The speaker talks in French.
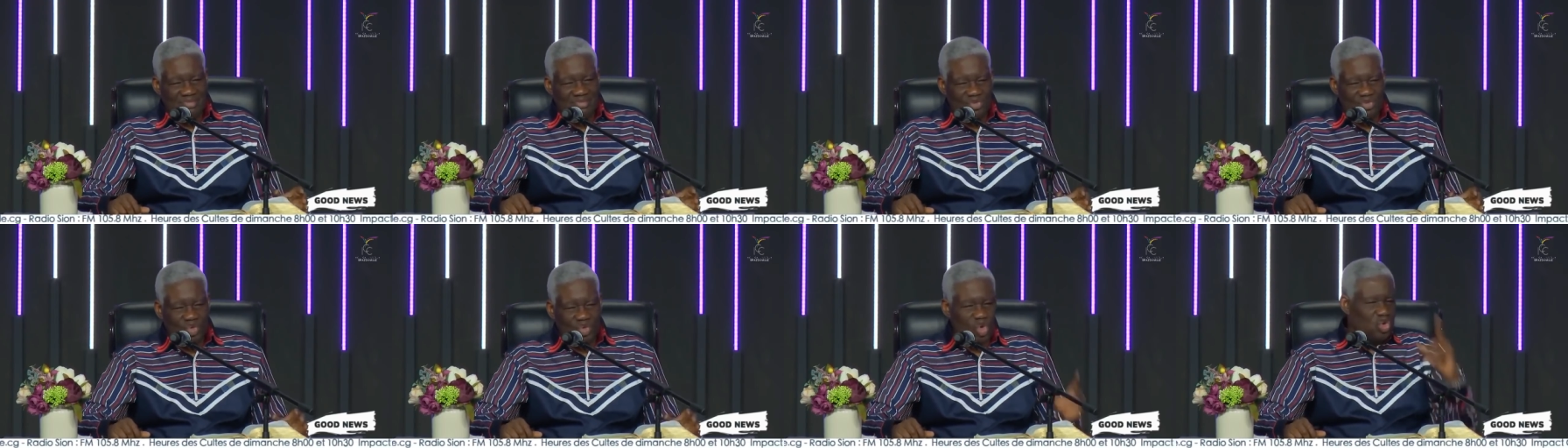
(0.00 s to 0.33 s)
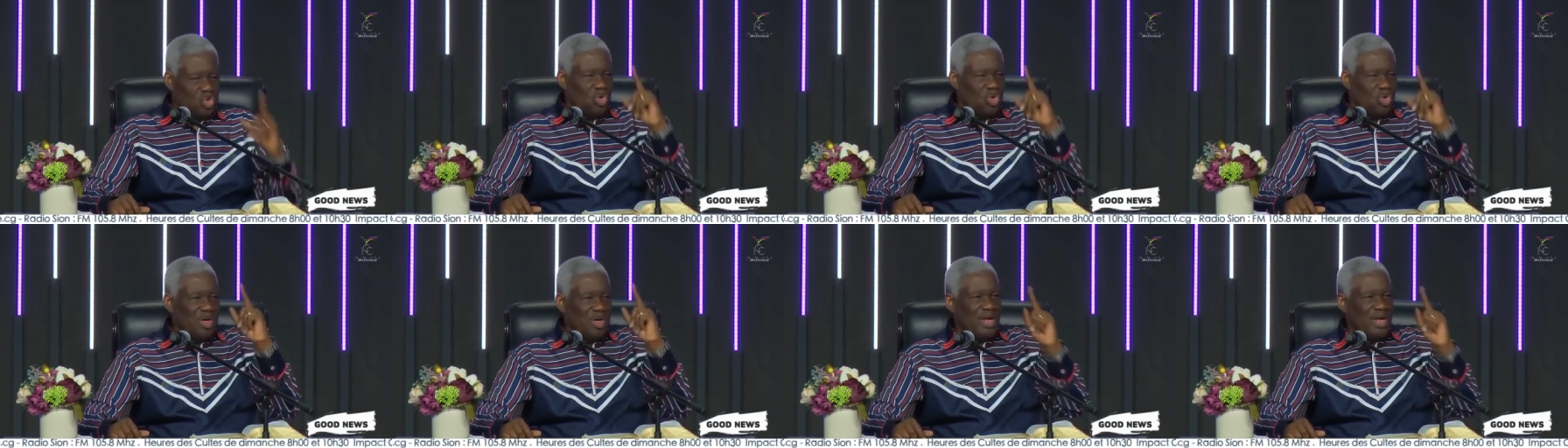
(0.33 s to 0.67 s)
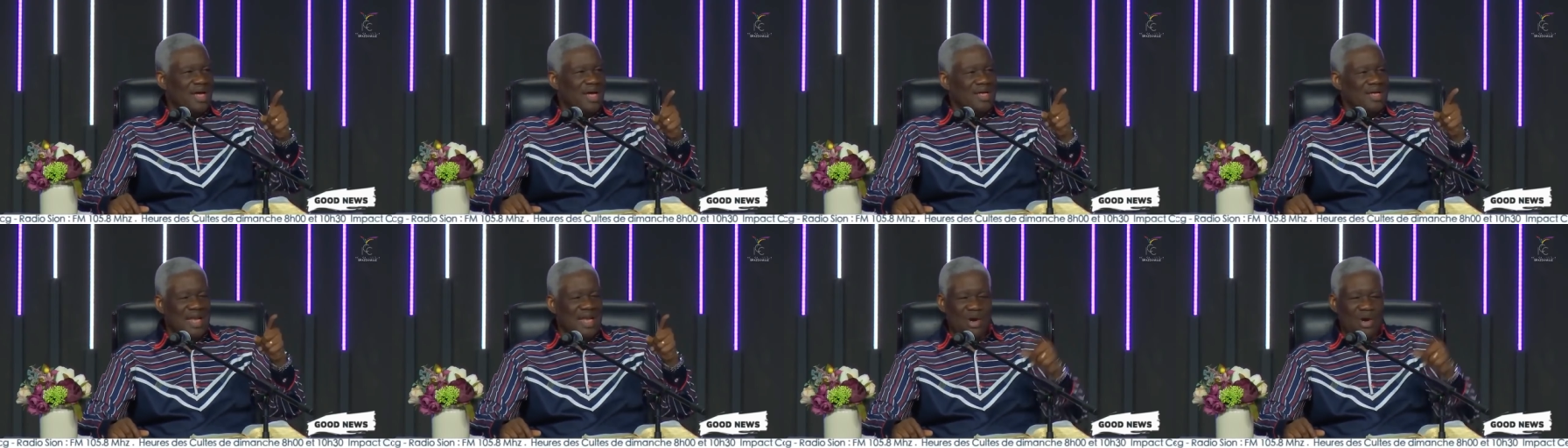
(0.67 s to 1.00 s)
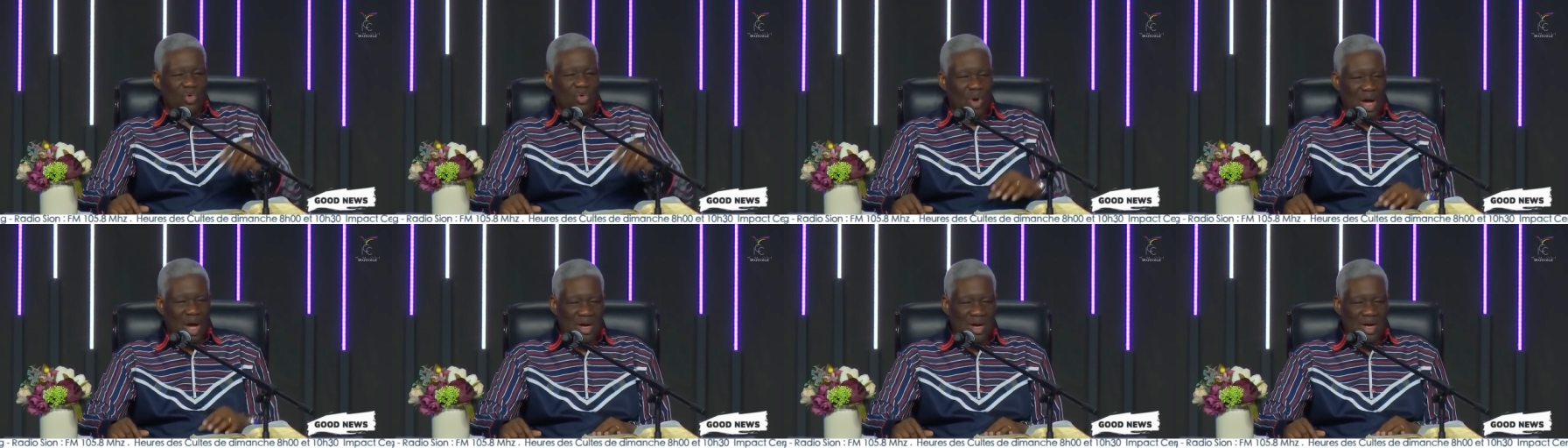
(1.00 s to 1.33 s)
Tous ont regardé la
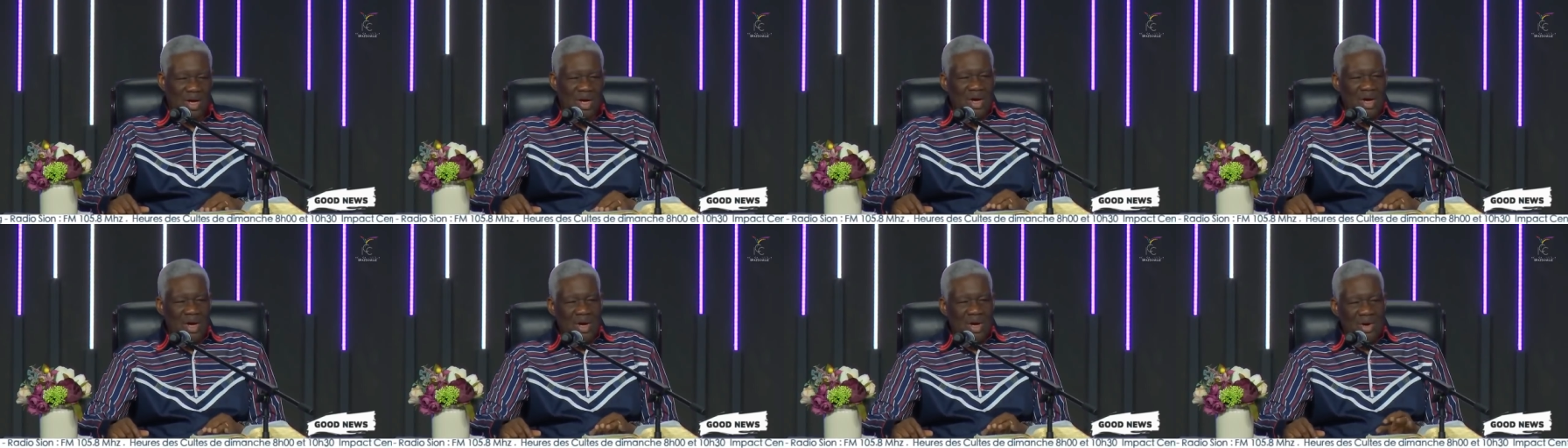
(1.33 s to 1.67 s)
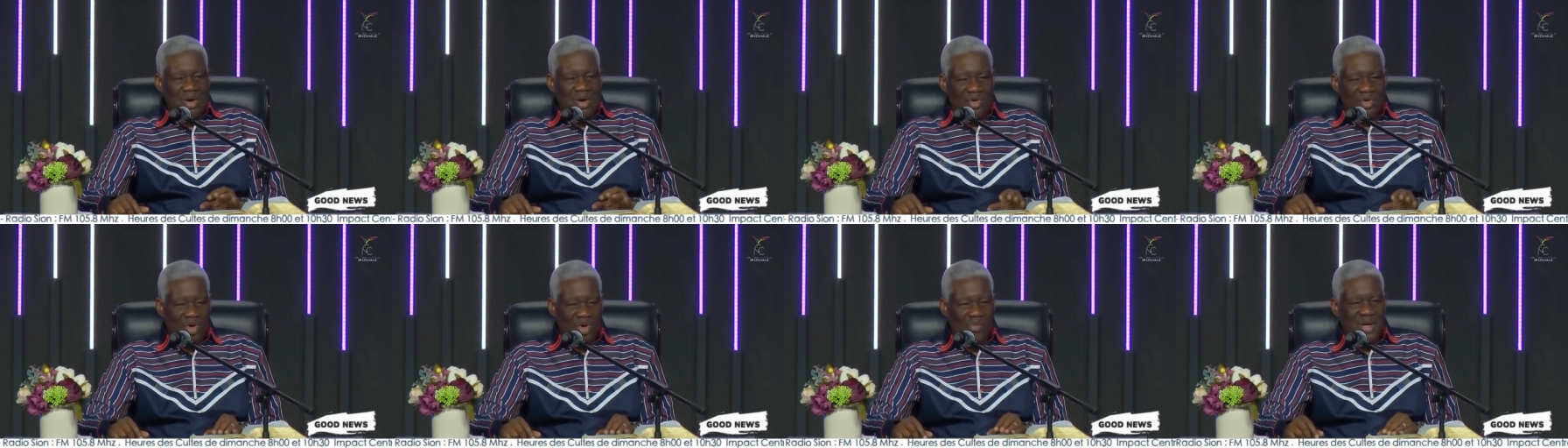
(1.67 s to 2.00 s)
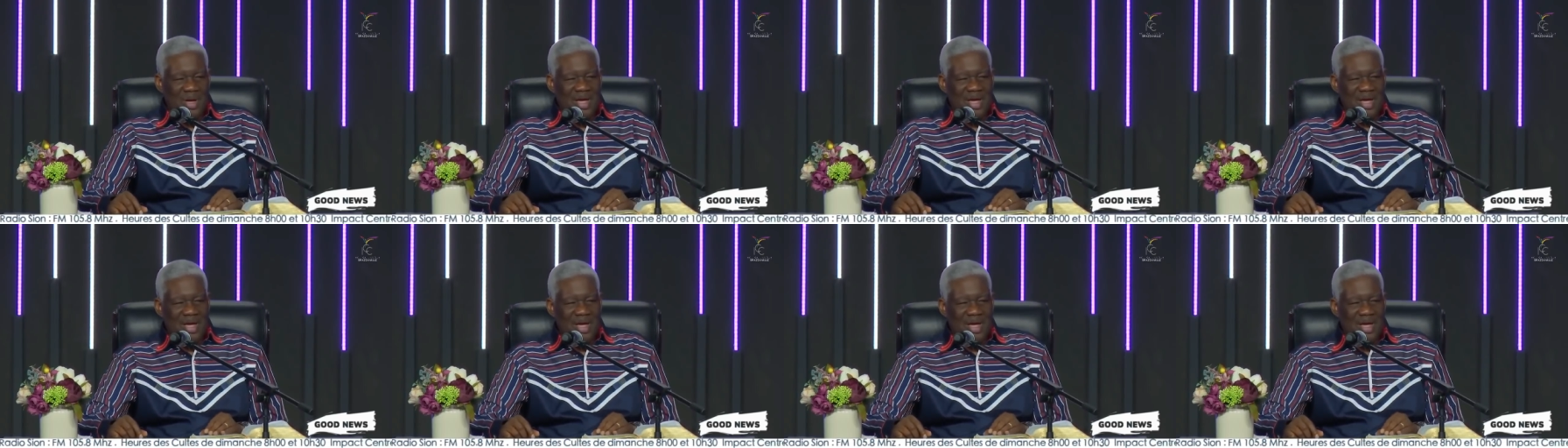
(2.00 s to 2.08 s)
croix comme